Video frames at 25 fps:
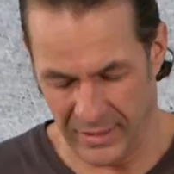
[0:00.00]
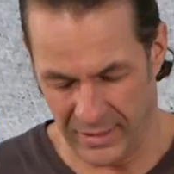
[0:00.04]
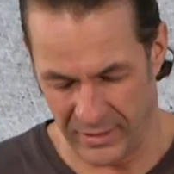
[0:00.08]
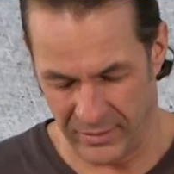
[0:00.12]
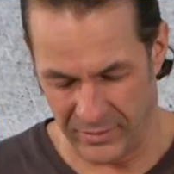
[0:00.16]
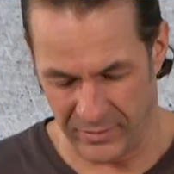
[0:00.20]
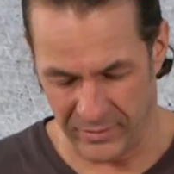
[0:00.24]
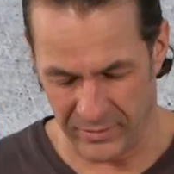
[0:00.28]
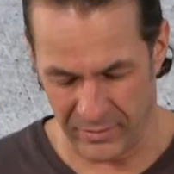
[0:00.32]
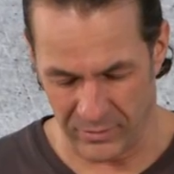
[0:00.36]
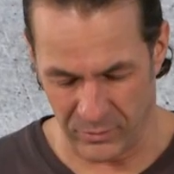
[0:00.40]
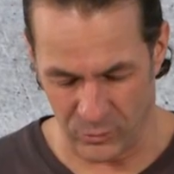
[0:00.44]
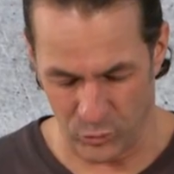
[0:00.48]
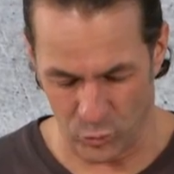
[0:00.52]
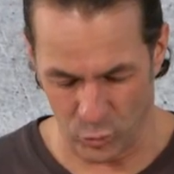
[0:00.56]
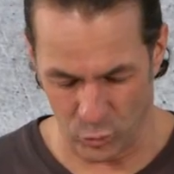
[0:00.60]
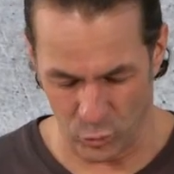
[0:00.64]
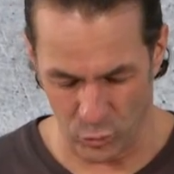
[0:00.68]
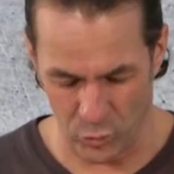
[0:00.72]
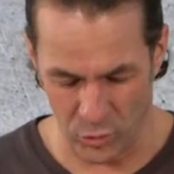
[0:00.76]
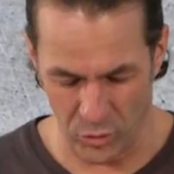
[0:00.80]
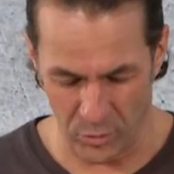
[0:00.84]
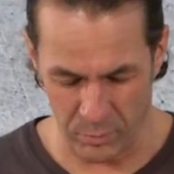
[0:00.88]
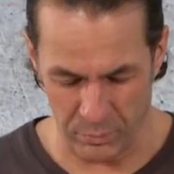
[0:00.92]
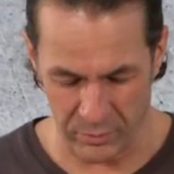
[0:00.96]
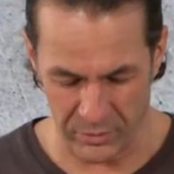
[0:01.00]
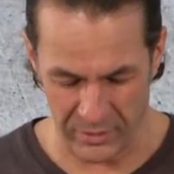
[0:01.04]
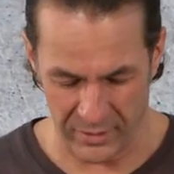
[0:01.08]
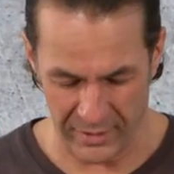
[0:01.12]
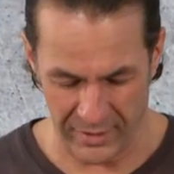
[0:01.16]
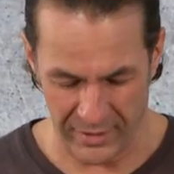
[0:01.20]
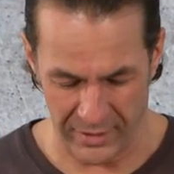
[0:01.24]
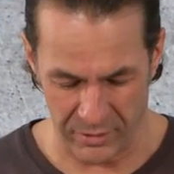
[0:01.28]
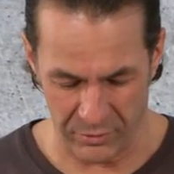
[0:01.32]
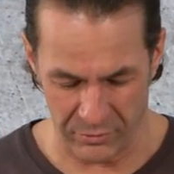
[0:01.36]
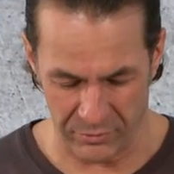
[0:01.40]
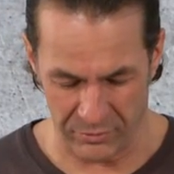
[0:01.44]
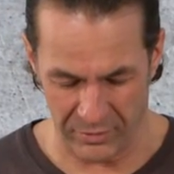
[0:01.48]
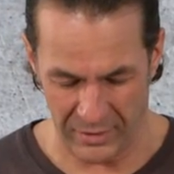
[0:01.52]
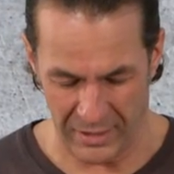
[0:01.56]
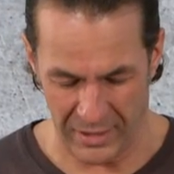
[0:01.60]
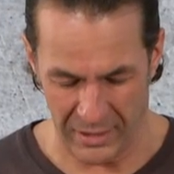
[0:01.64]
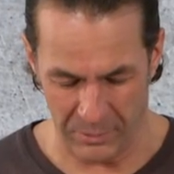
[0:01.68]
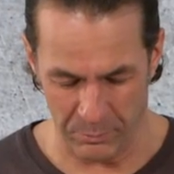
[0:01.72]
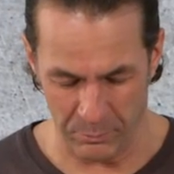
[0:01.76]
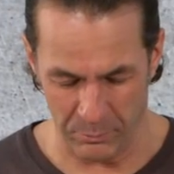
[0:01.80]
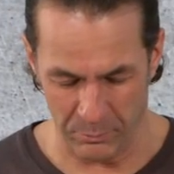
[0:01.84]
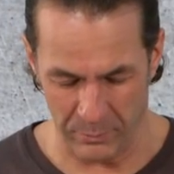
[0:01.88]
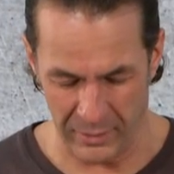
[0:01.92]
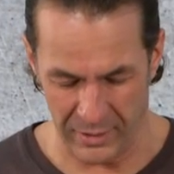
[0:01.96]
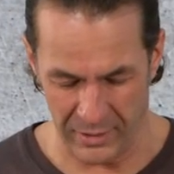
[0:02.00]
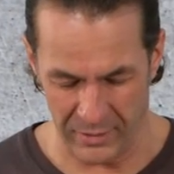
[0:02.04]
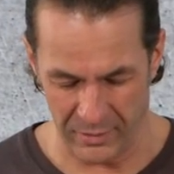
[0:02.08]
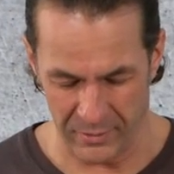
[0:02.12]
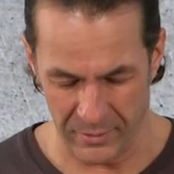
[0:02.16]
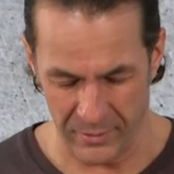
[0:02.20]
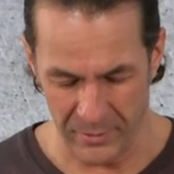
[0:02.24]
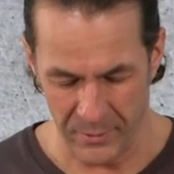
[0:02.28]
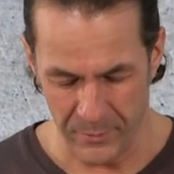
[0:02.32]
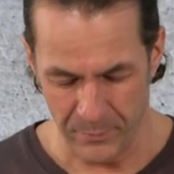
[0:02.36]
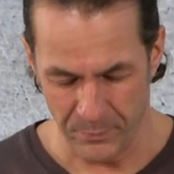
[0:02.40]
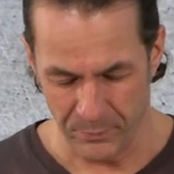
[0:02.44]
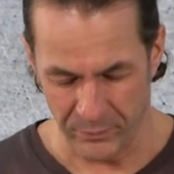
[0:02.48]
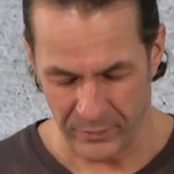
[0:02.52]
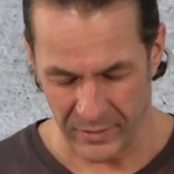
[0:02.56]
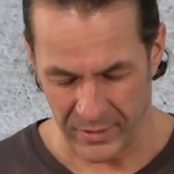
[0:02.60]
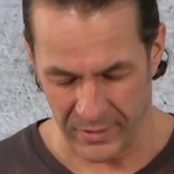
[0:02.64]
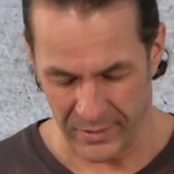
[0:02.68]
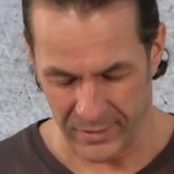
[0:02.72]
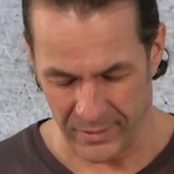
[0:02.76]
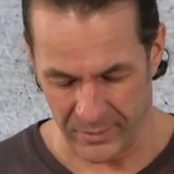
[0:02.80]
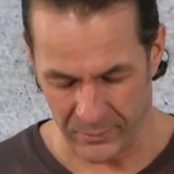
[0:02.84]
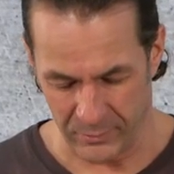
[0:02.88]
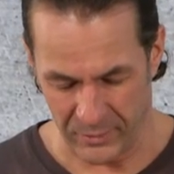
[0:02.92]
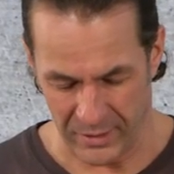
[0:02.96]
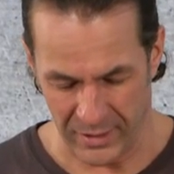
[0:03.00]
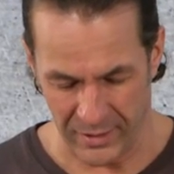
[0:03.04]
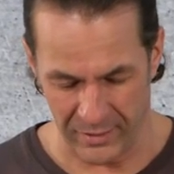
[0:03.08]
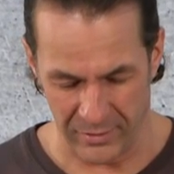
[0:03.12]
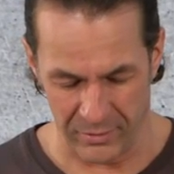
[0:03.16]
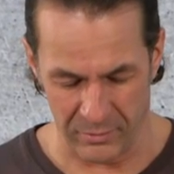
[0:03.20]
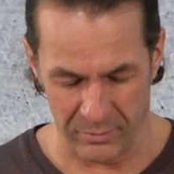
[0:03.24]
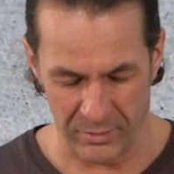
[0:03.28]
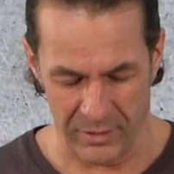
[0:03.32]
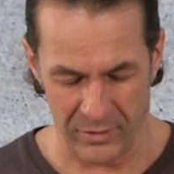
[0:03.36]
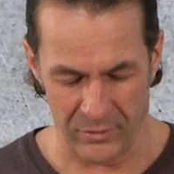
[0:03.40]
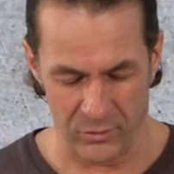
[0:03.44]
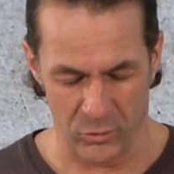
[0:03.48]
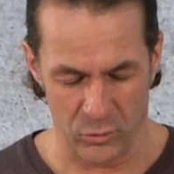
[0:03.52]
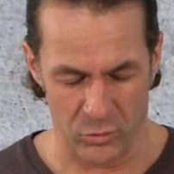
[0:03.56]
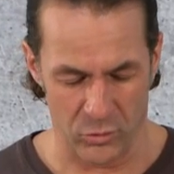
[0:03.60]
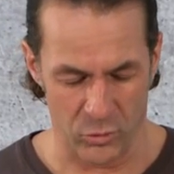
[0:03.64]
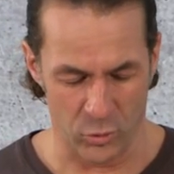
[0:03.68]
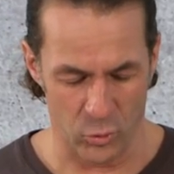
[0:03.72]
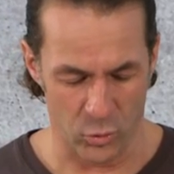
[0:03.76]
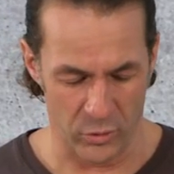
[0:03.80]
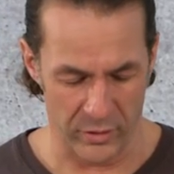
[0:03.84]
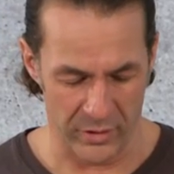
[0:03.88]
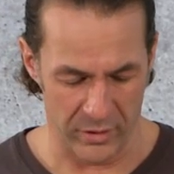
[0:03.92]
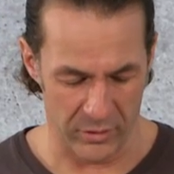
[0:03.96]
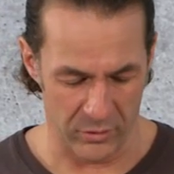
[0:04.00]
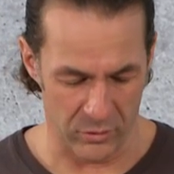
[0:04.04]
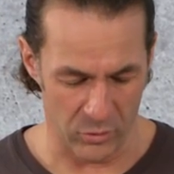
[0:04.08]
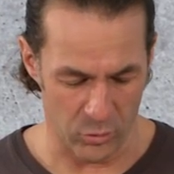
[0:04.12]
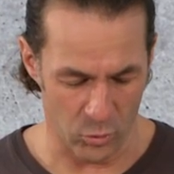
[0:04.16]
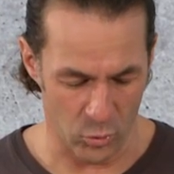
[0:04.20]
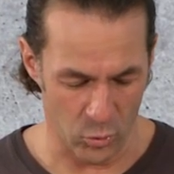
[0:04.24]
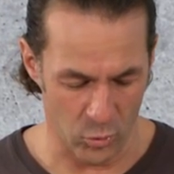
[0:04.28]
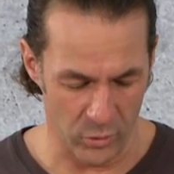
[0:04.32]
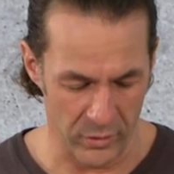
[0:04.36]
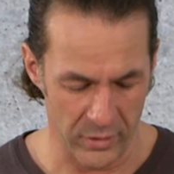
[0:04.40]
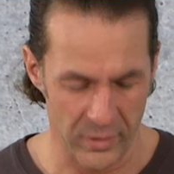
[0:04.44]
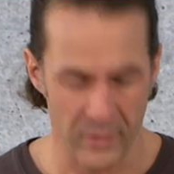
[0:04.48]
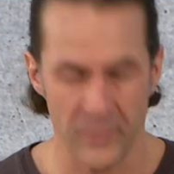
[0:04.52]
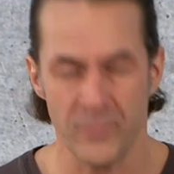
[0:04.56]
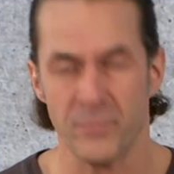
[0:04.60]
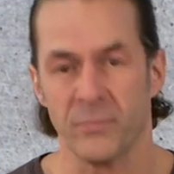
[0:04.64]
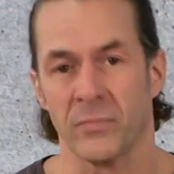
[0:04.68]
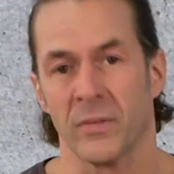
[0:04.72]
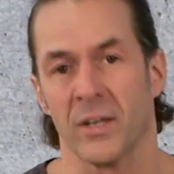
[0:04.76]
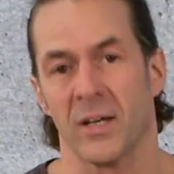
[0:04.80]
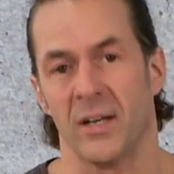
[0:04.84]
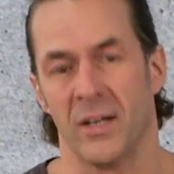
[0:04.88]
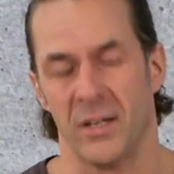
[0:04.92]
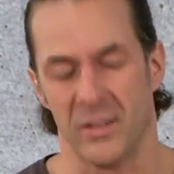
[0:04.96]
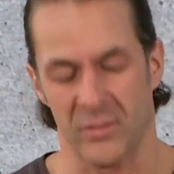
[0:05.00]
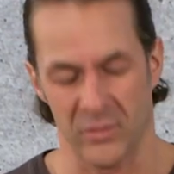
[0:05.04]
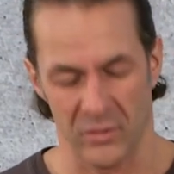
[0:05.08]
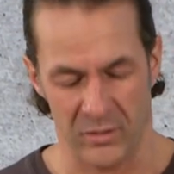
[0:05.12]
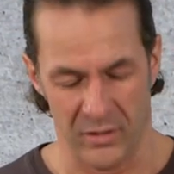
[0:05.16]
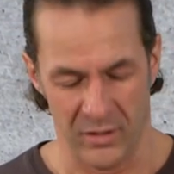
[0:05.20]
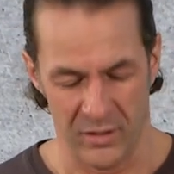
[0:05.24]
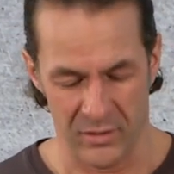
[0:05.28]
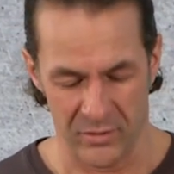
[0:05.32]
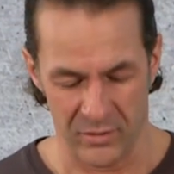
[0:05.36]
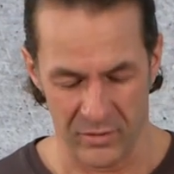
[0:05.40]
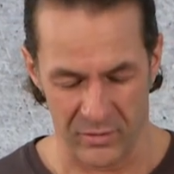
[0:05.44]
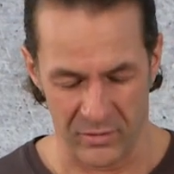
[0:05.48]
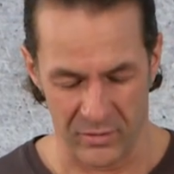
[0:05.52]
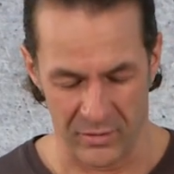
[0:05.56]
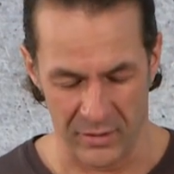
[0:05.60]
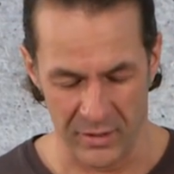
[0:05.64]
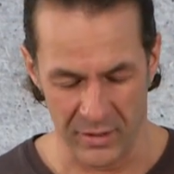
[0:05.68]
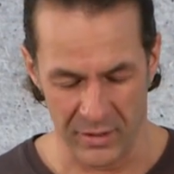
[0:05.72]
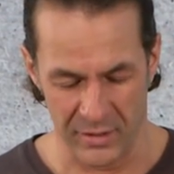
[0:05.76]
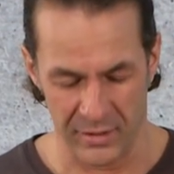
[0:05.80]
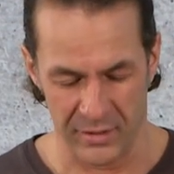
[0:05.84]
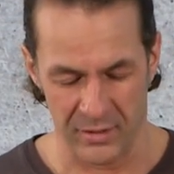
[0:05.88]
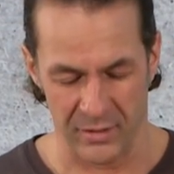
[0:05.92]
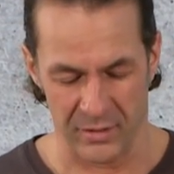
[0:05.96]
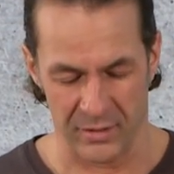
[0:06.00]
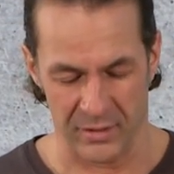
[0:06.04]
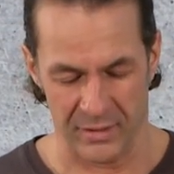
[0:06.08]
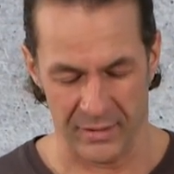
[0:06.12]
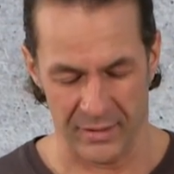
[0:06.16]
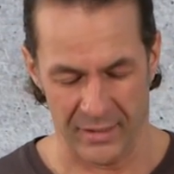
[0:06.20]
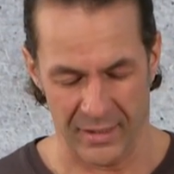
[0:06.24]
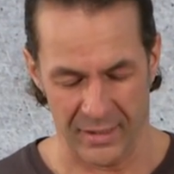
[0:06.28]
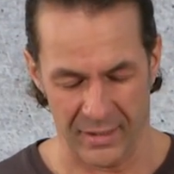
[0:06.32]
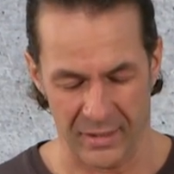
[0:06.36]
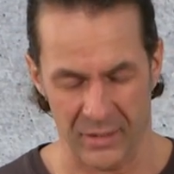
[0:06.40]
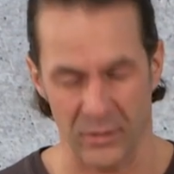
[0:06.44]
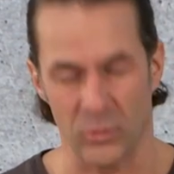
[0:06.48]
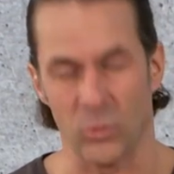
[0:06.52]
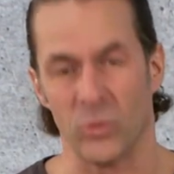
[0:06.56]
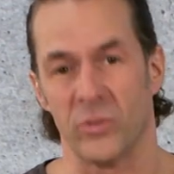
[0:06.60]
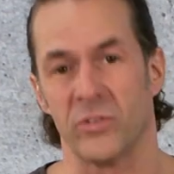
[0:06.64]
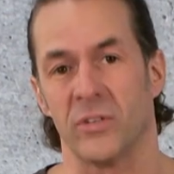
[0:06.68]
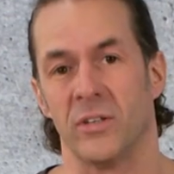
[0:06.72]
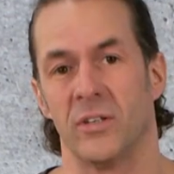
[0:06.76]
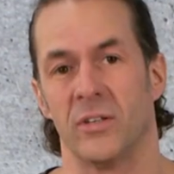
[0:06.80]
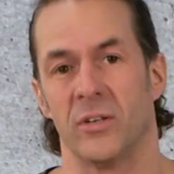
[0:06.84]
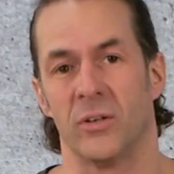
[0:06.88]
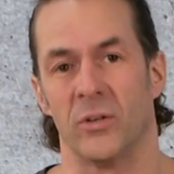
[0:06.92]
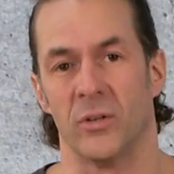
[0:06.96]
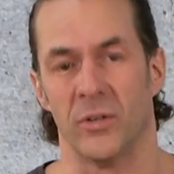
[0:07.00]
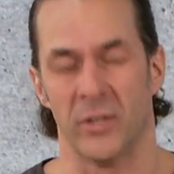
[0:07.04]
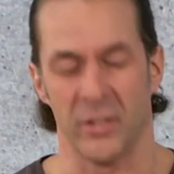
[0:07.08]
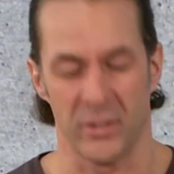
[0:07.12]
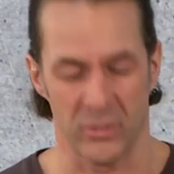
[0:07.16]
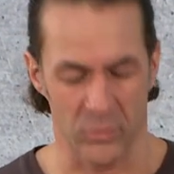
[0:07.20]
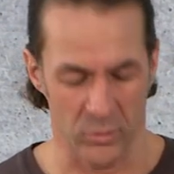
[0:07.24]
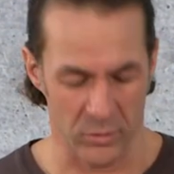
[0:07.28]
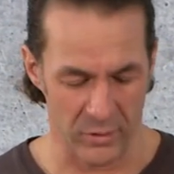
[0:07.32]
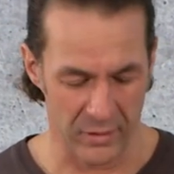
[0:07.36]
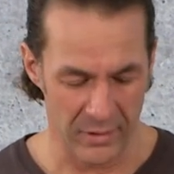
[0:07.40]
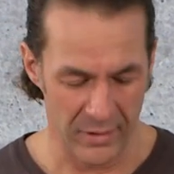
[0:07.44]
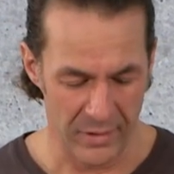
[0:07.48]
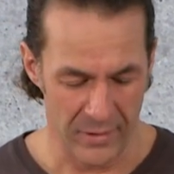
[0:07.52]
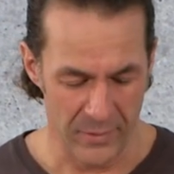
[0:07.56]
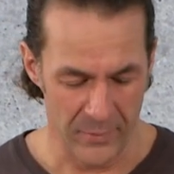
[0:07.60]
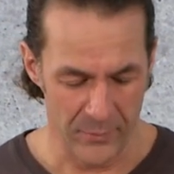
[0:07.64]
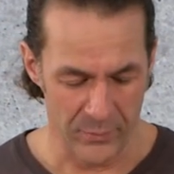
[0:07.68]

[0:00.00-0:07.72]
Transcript: alles trüb, keine Farben mehr, ähm, alles wegen so Ton in Ton. Also dieses Tier hier gnadenlos in der Häutung.